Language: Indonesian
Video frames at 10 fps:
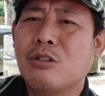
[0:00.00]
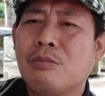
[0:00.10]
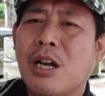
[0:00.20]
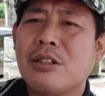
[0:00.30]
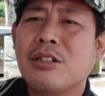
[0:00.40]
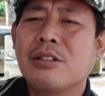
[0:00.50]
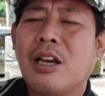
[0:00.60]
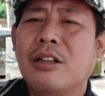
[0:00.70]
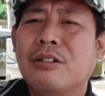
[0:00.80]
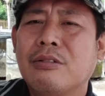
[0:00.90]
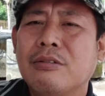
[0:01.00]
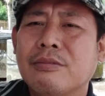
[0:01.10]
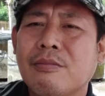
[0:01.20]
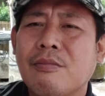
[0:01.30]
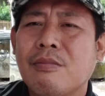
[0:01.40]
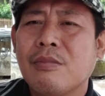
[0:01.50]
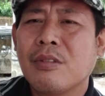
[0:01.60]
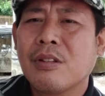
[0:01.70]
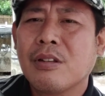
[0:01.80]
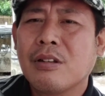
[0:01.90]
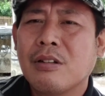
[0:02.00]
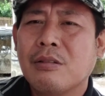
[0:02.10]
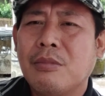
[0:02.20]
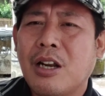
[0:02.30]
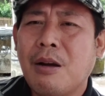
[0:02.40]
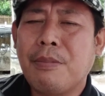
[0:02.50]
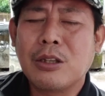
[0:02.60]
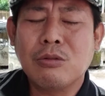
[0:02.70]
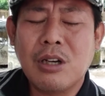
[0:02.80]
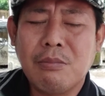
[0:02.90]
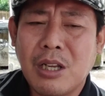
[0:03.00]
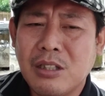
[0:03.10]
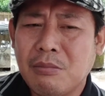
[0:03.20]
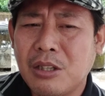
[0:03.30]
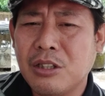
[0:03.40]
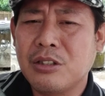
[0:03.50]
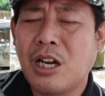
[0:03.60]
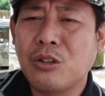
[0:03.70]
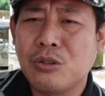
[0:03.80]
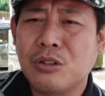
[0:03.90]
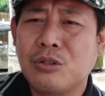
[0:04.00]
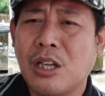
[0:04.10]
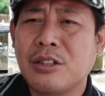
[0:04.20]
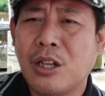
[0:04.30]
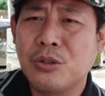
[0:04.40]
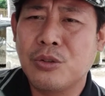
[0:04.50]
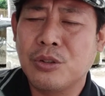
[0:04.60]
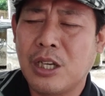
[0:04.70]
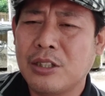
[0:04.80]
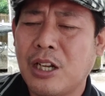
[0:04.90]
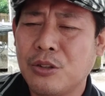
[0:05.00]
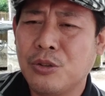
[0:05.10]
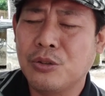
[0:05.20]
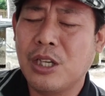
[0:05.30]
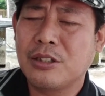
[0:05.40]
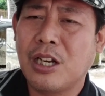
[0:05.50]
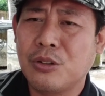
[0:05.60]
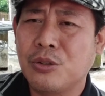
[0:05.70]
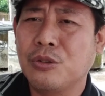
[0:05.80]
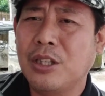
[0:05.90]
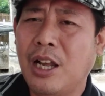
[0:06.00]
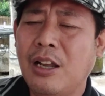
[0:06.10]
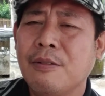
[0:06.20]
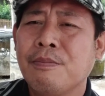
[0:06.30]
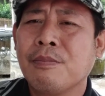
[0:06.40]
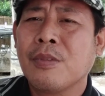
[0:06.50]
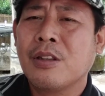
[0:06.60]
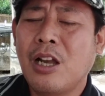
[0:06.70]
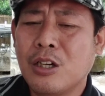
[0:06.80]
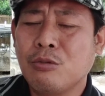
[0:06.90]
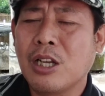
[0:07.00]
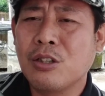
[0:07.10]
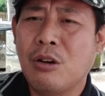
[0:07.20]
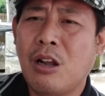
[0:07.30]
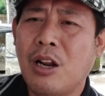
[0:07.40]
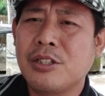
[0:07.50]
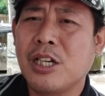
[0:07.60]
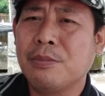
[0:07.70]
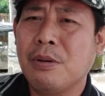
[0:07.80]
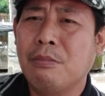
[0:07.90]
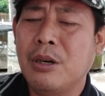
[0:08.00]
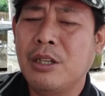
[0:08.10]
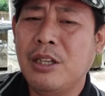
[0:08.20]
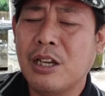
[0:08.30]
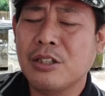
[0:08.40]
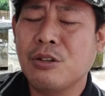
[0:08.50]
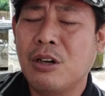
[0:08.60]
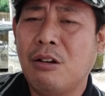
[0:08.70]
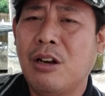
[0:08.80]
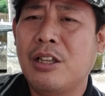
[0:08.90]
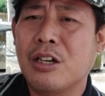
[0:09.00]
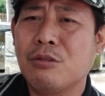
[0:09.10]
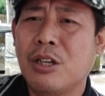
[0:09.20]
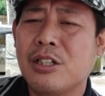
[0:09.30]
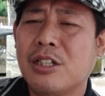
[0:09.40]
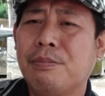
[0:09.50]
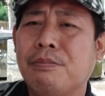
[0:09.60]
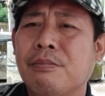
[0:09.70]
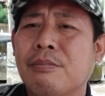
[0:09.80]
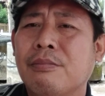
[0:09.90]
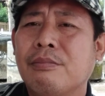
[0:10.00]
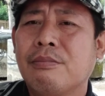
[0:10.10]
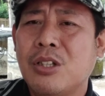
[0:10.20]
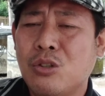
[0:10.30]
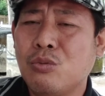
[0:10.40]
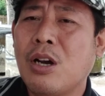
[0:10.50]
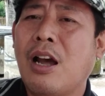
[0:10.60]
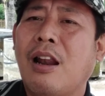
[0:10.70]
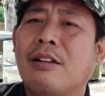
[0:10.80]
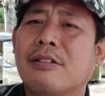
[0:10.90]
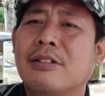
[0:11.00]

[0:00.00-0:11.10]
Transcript: gelombang cinta itu. Mereka patungan masing-masing 100 juta, 100 juta, 100 juta, 100 juta. Yang dua seolah-olah jadi pembeli, yang seolah-olah yang dua jadi penjual.